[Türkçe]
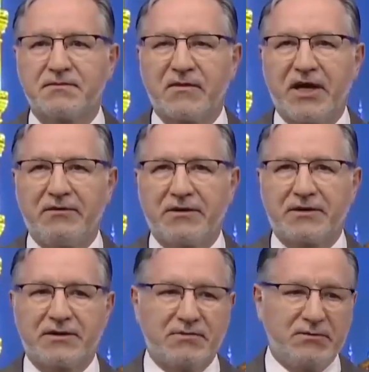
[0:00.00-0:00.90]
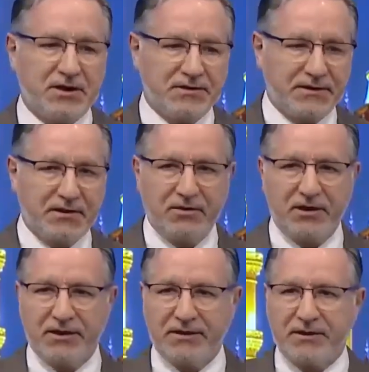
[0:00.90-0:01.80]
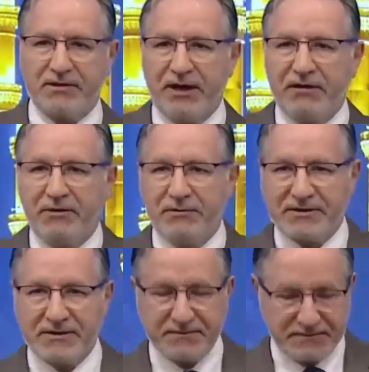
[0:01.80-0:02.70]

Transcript: Evet. Şimdi sevgili kardeşim evli misin?